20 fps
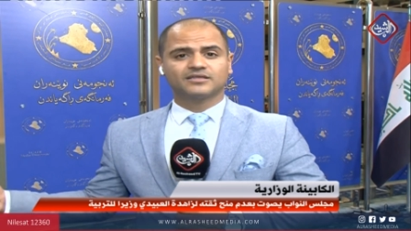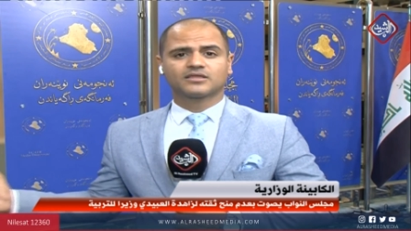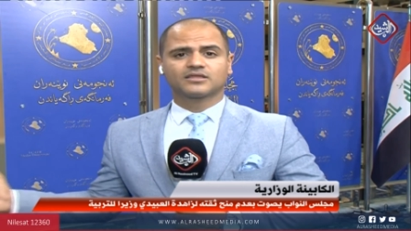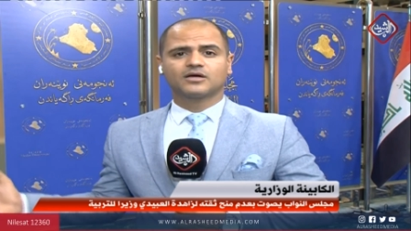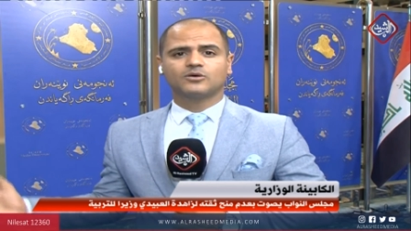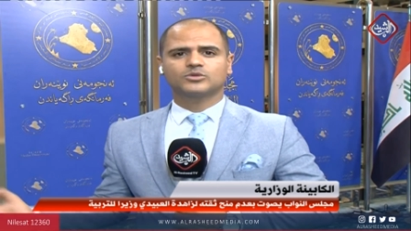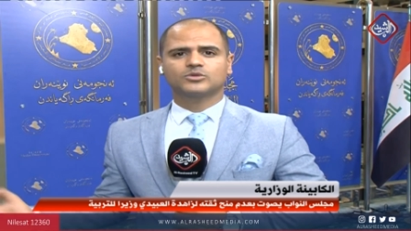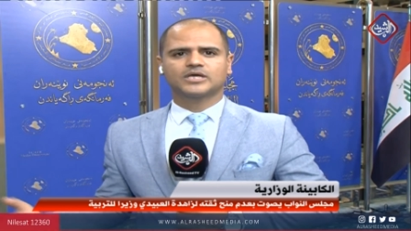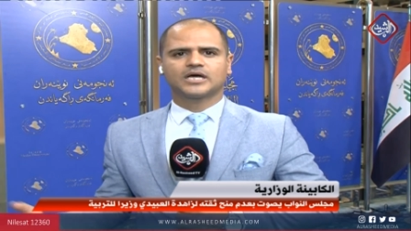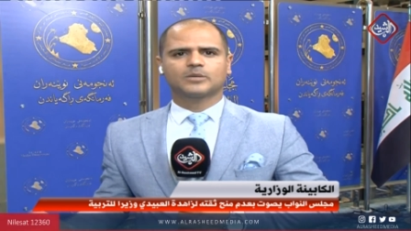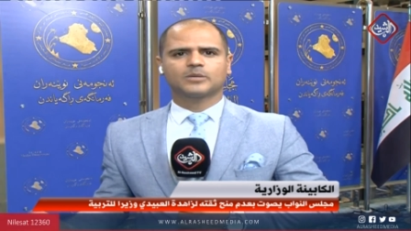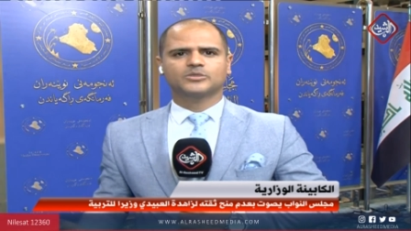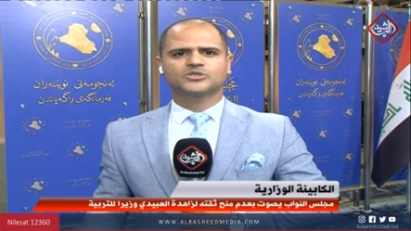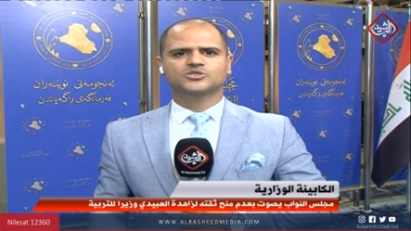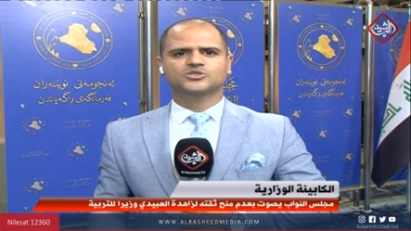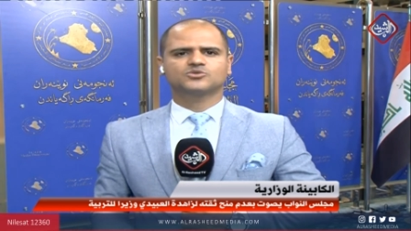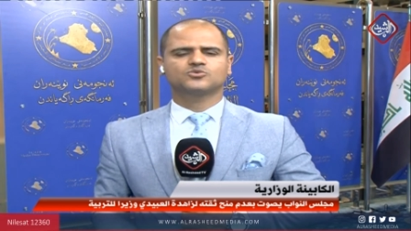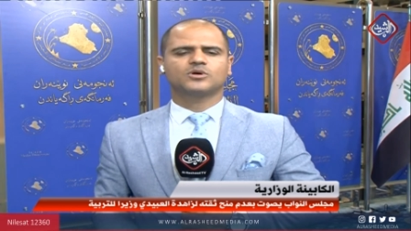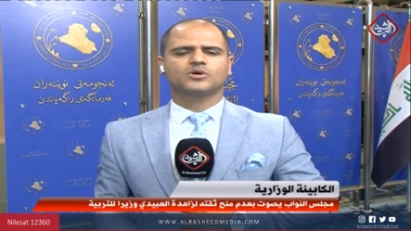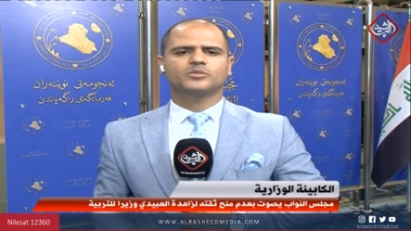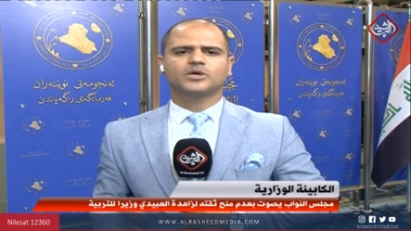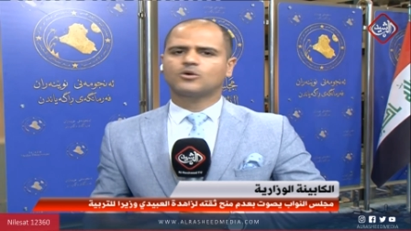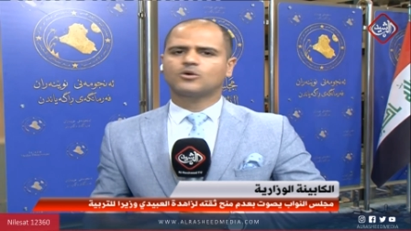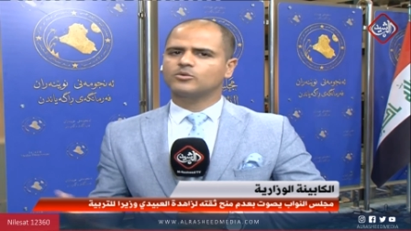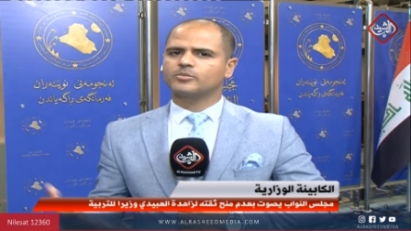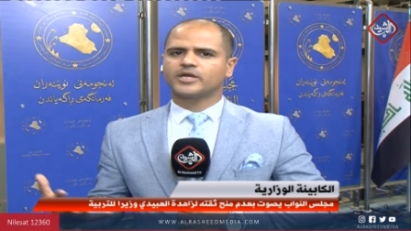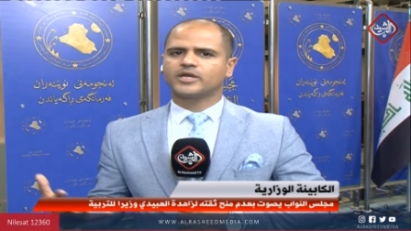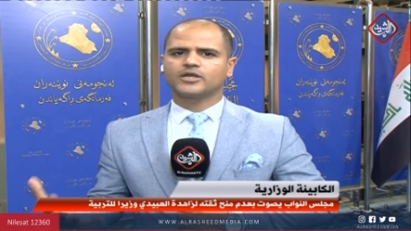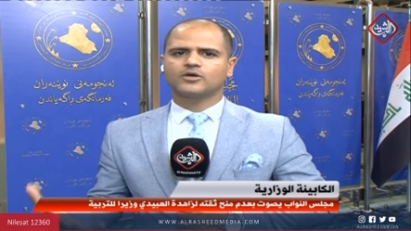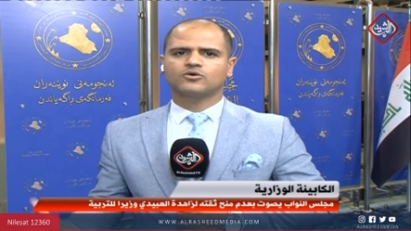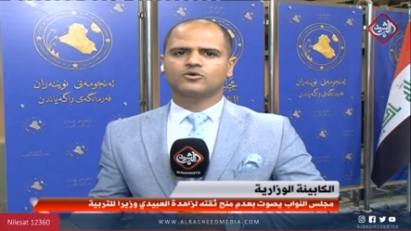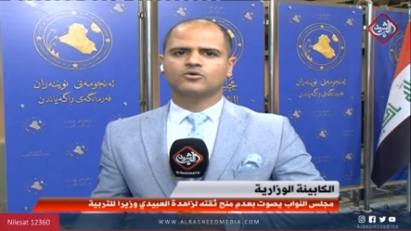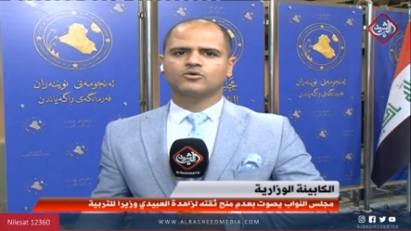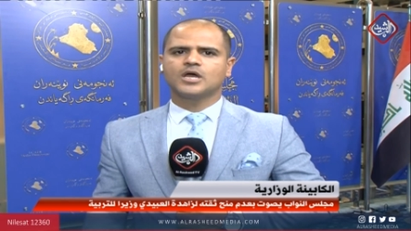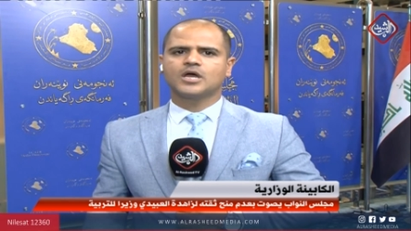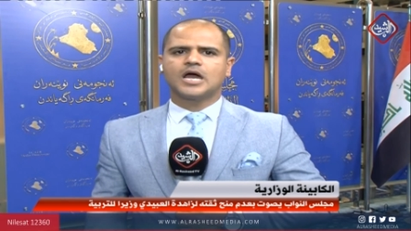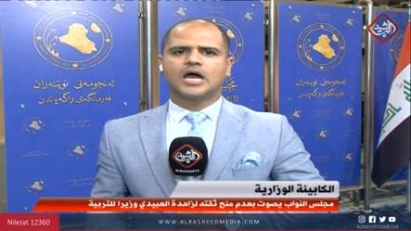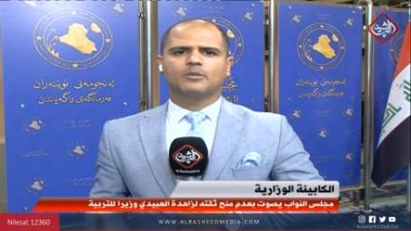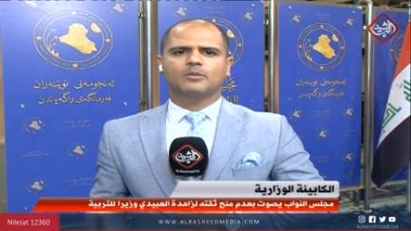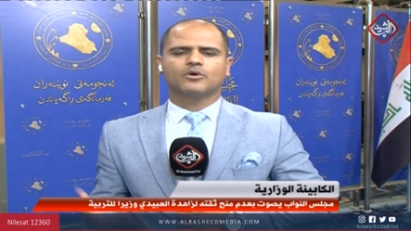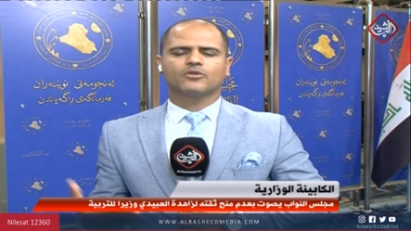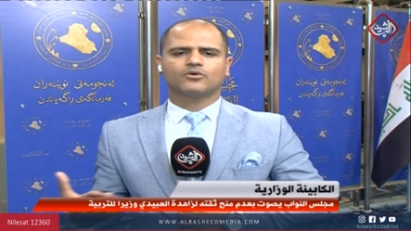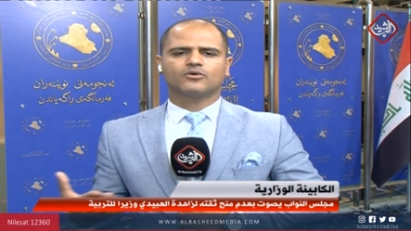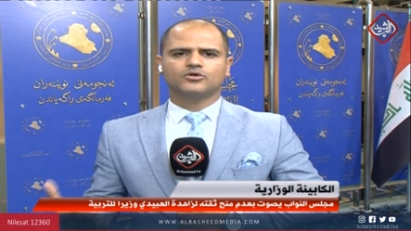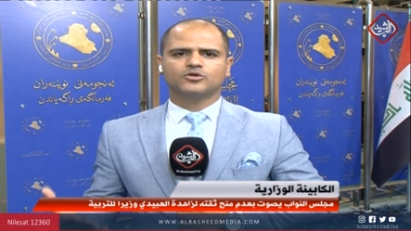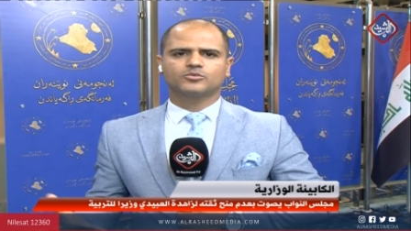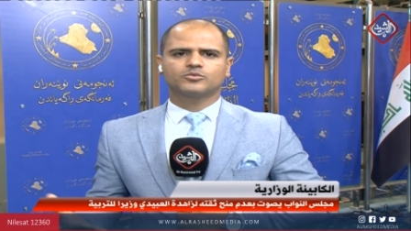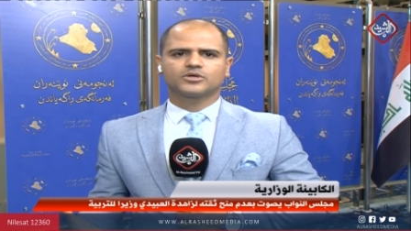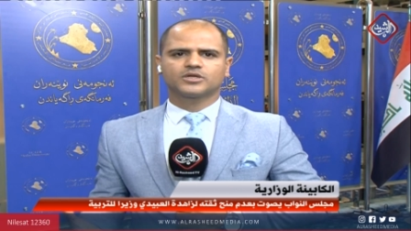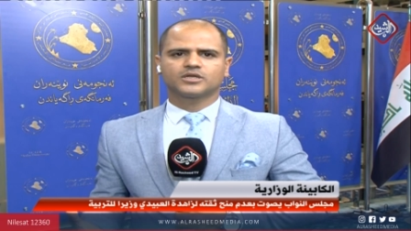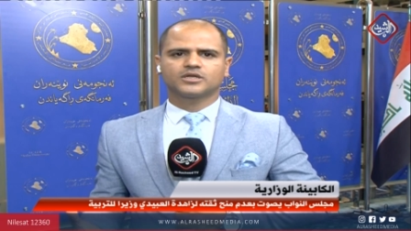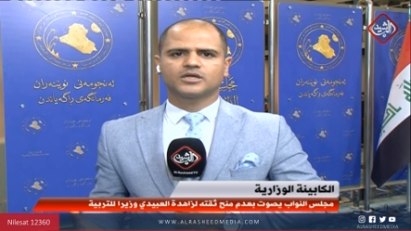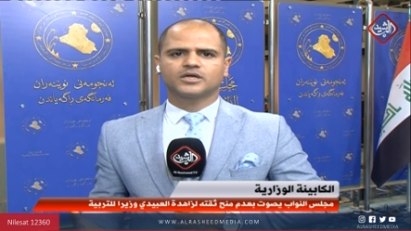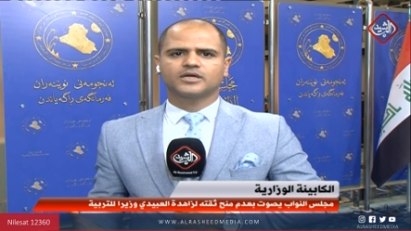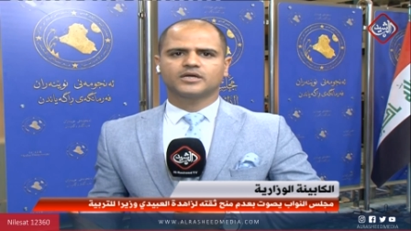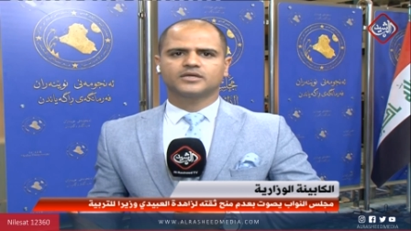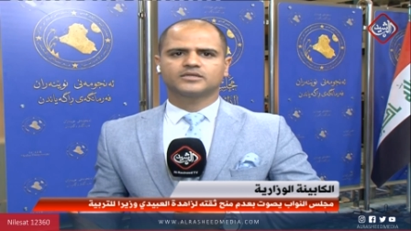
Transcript: قوي داخل مجلس النواب يقول بأنه الموضوع يمكن آه،